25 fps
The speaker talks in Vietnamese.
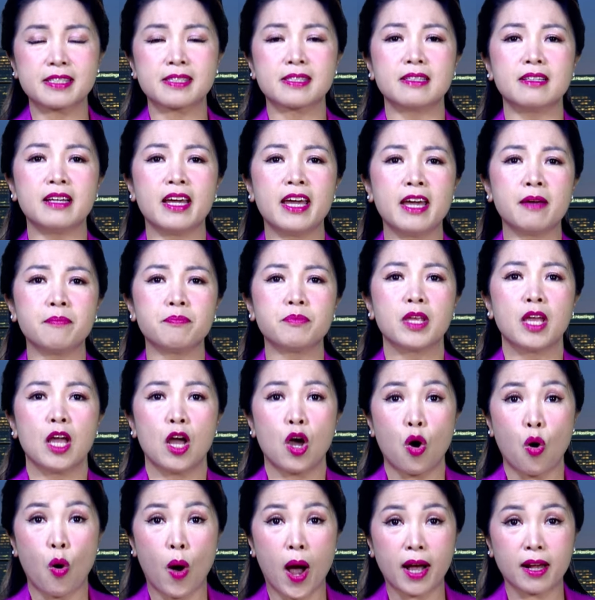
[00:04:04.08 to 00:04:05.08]
xử ép,
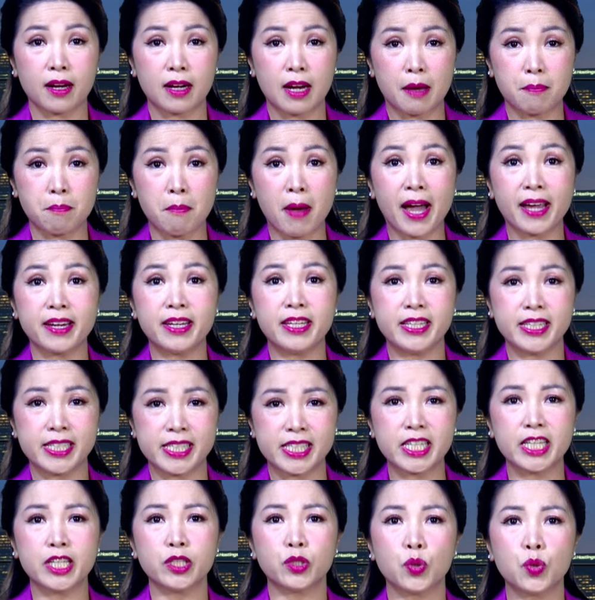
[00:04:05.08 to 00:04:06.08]
hoặc là Biden
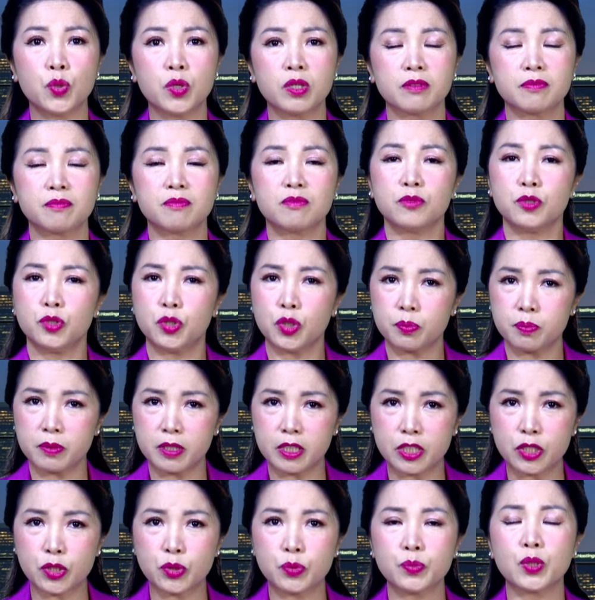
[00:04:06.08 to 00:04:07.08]
chơi thuốc. Chút
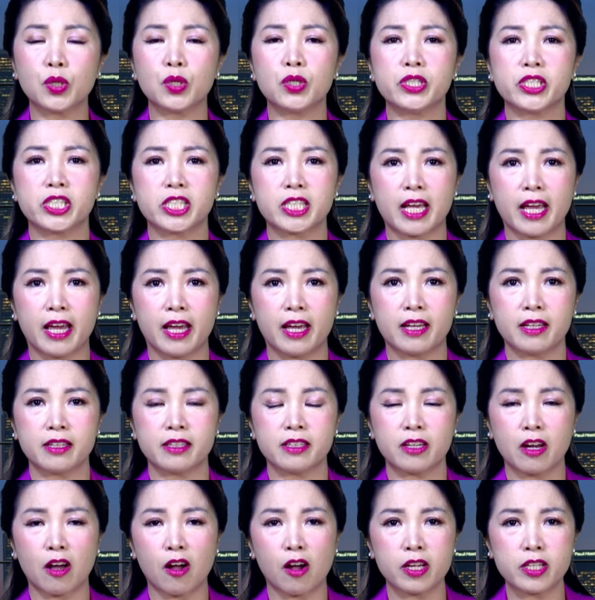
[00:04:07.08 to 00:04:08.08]
nữa chúng tôi sẽ
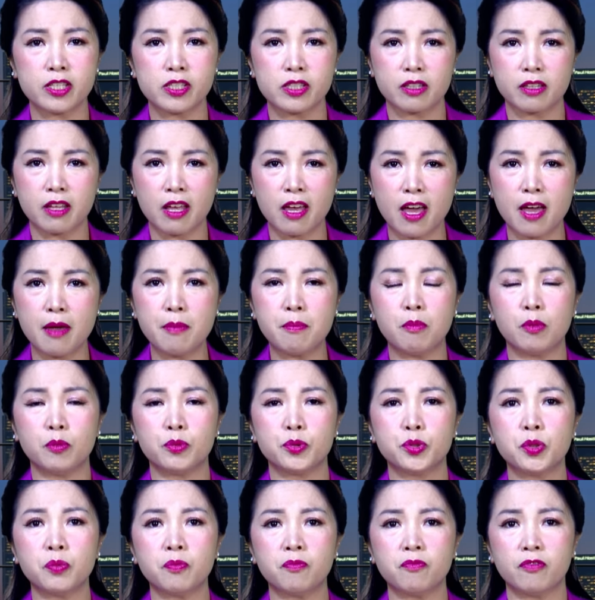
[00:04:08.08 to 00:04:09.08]
nói thêm một
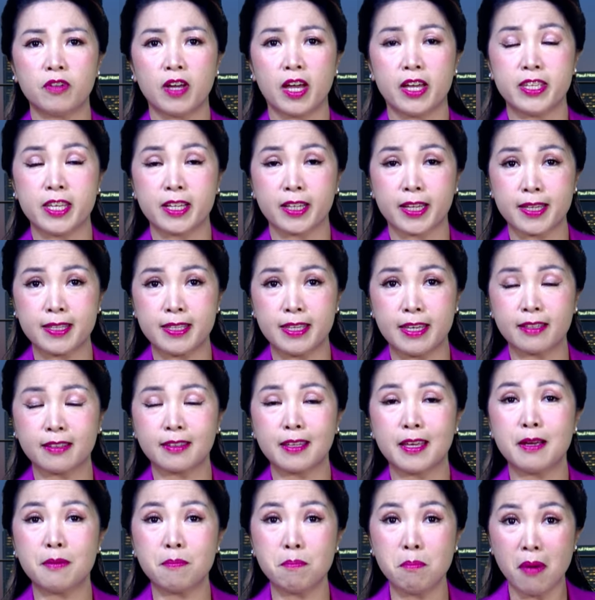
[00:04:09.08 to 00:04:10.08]
chút về những cái diễn
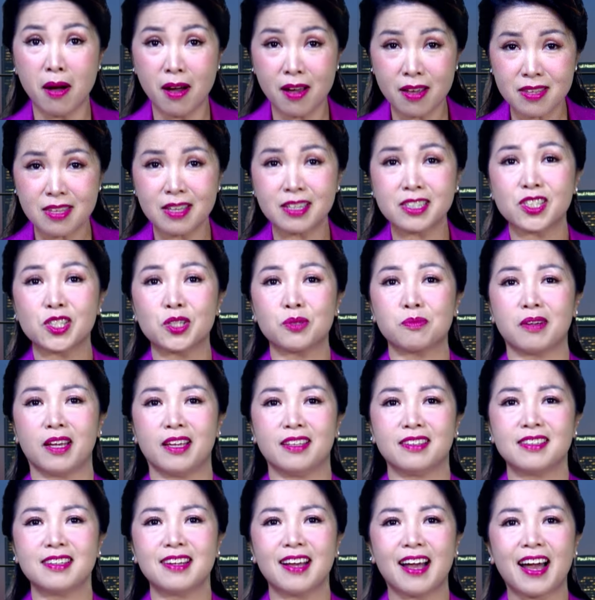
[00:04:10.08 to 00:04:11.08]
tiến mới nhất trong
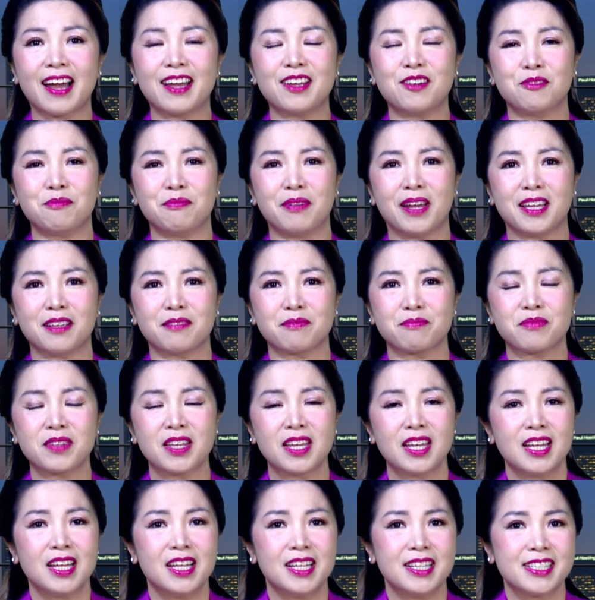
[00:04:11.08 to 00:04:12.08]
ngày thứ Hai hôm nay.
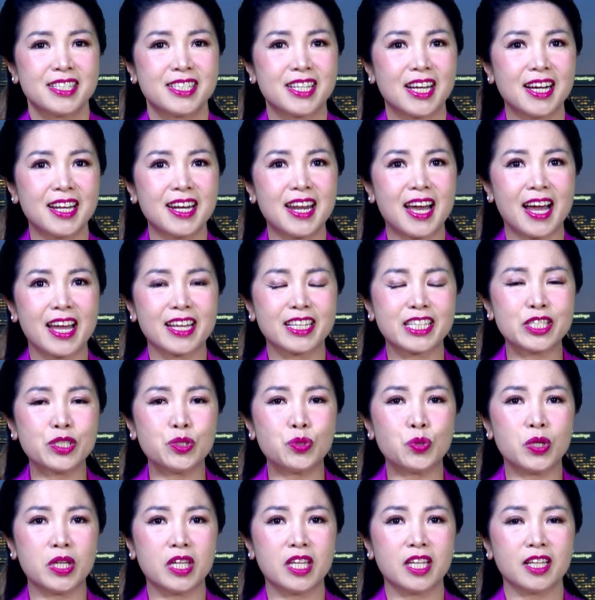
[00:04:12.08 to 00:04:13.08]
Trở lại cái
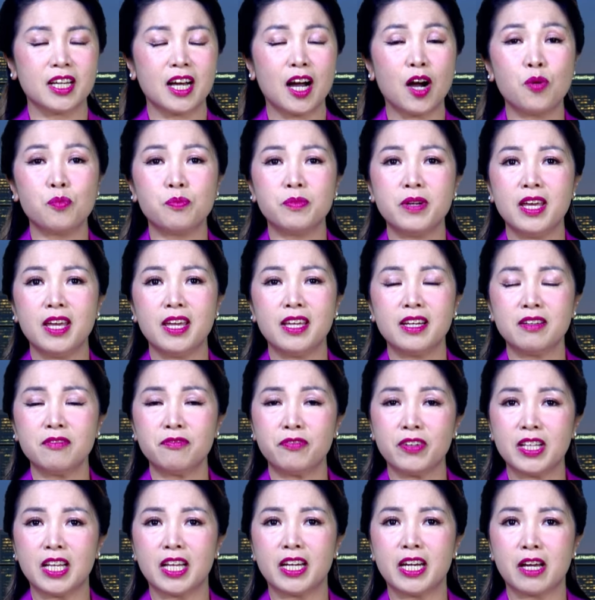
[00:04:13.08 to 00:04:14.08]
chuyện ông đến
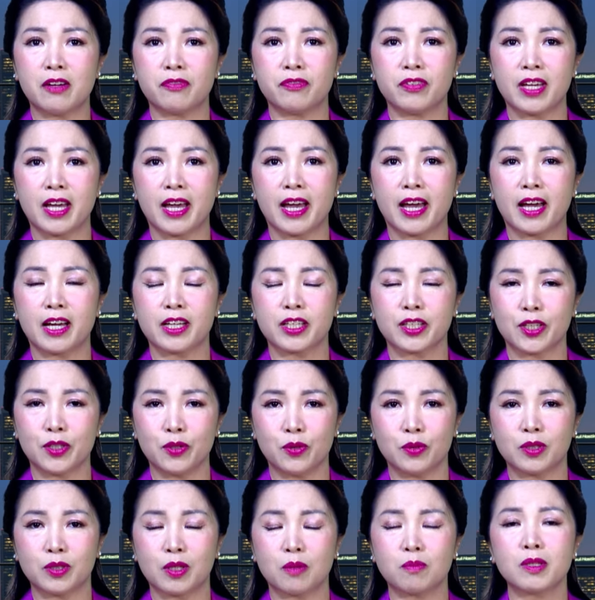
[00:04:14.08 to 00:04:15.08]
Philadelphia,
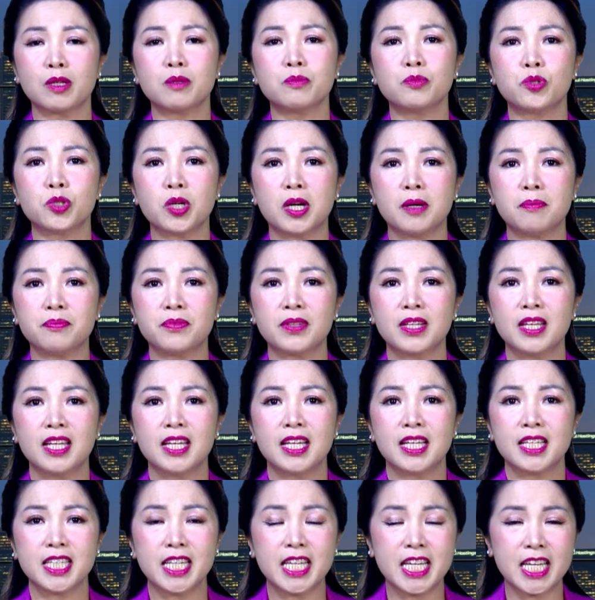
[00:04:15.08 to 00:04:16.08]
cựu Tổng thống Trump
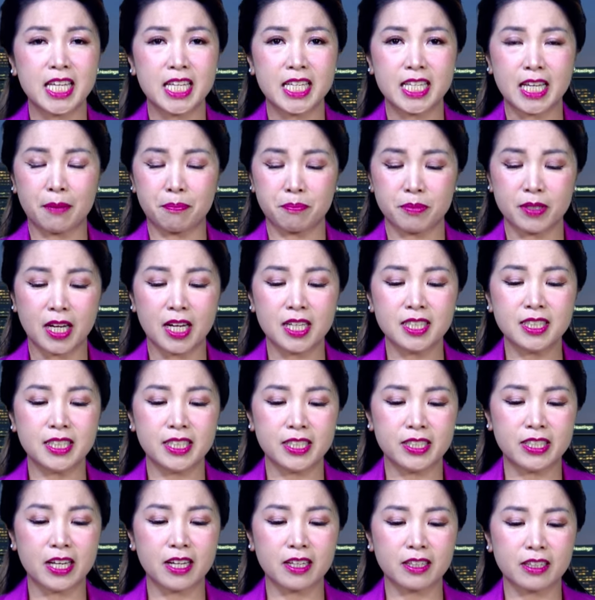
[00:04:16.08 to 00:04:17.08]
đi gặp gỡ người
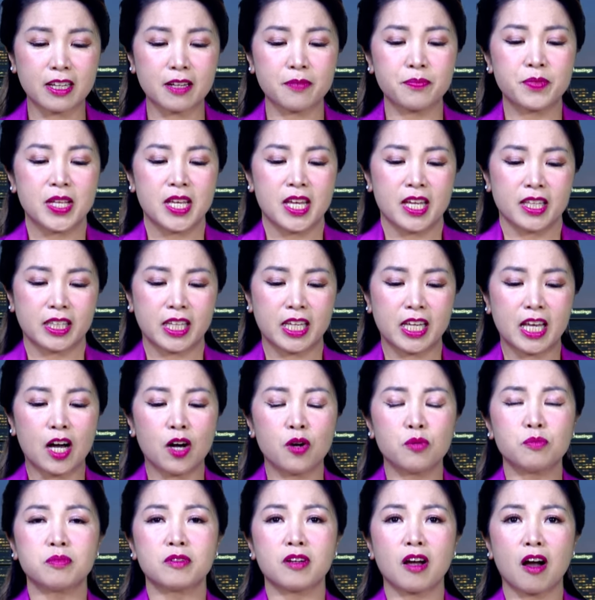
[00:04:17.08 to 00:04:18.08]
dân đó, thì
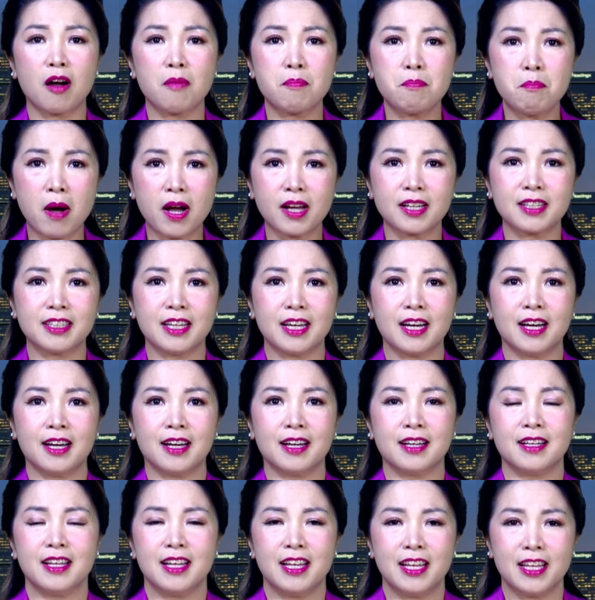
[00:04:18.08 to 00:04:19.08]
ông có bất
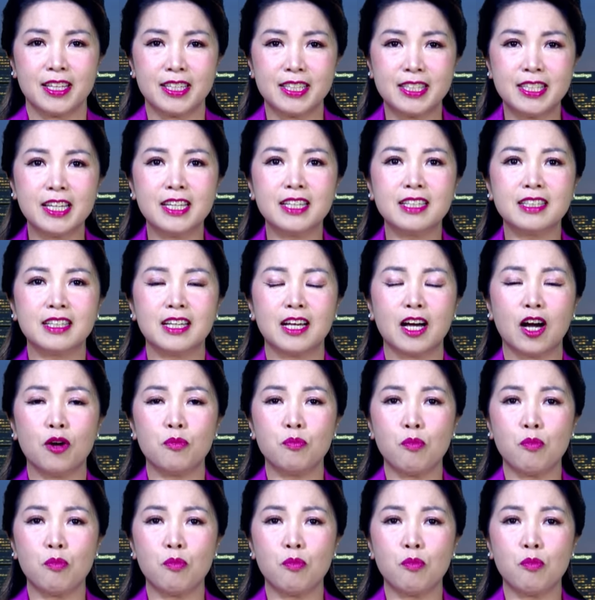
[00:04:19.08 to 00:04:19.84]
ngờ dừng ở